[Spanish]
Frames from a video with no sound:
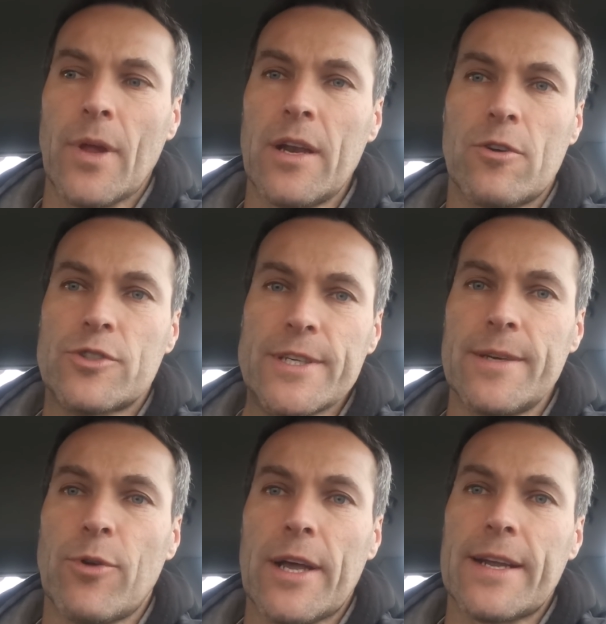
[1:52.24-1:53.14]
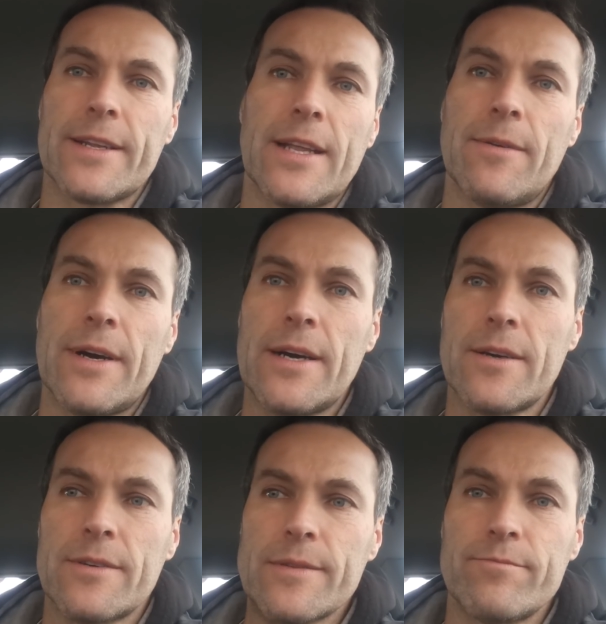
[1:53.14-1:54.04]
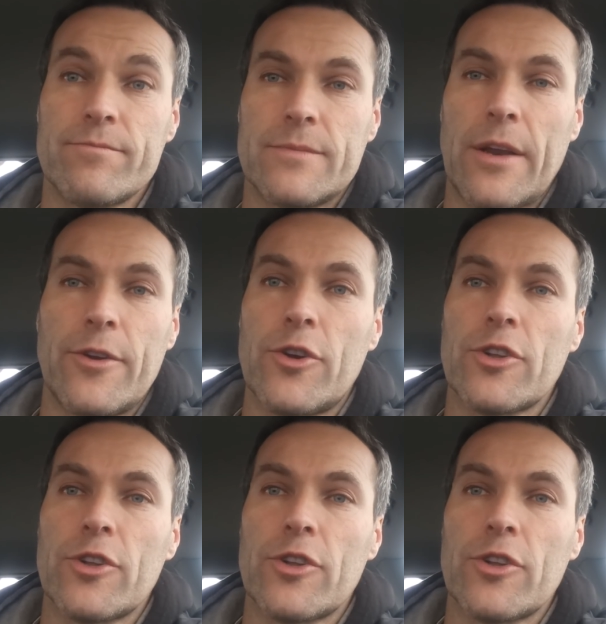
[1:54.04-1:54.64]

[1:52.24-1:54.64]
el coche por la carretera va, no